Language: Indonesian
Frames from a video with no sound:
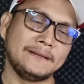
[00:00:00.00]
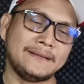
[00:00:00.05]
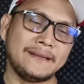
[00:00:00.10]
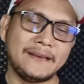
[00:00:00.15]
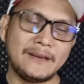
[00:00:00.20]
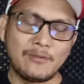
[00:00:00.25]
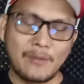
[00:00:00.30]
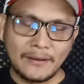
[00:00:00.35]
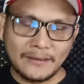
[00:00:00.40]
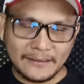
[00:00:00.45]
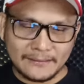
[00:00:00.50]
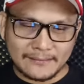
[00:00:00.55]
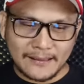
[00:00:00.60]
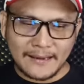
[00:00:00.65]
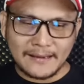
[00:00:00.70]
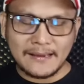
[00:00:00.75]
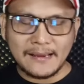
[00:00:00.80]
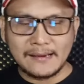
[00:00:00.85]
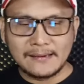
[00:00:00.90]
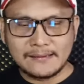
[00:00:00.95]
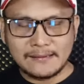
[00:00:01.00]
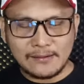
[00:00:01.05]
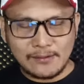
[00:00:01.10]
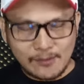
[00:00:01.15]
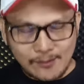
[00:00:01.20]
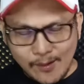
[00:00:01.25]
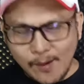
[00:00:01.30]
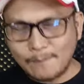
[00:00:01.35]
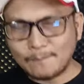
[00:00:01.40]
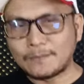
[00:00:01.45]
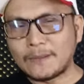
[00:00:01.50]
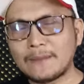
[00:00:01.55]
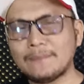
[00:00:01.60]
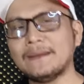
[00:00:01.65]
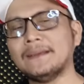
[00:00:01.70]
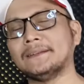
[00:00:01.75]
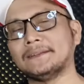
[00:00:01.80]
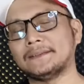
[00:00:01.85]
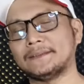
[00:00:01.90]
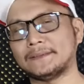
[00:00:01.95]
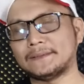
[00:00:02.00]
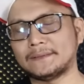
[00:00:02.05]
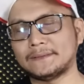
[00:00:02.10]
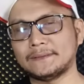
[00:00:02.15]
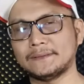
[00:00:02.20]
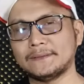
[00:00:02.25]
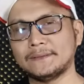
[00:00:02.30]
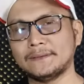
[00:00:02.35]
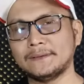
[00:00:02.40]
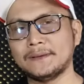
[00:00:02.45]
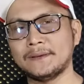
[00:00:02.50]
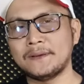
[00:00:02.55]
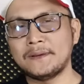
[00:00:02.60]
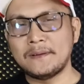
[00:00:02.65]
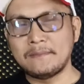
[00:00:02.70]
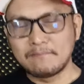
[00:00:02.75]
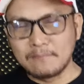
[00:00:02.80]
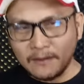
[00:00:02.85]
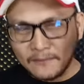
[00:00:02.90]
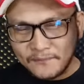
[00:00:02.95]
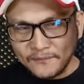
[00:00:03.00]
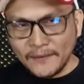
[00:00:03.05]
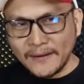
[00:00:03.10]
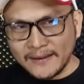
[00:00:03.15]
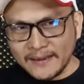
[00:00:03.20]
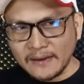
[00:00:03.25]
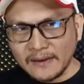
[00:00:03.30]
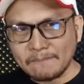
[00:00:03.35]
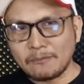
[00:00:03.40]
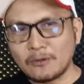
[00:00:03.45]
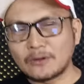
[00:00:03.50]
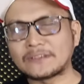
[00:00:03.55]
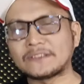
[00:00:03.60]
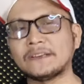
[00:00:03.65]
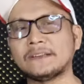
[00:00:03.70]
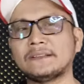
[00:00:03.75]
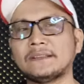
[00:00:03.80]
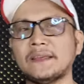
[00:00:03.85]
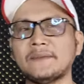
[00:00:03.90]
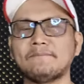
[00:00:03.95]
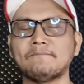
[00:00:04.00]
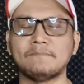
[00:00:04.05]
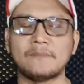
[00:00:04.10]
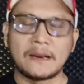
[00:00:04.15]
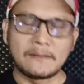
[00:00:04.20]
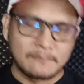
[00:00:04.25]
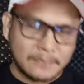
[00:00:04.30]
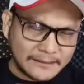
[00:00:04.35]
Jadi wanita yang optimis, berpikir positif, dan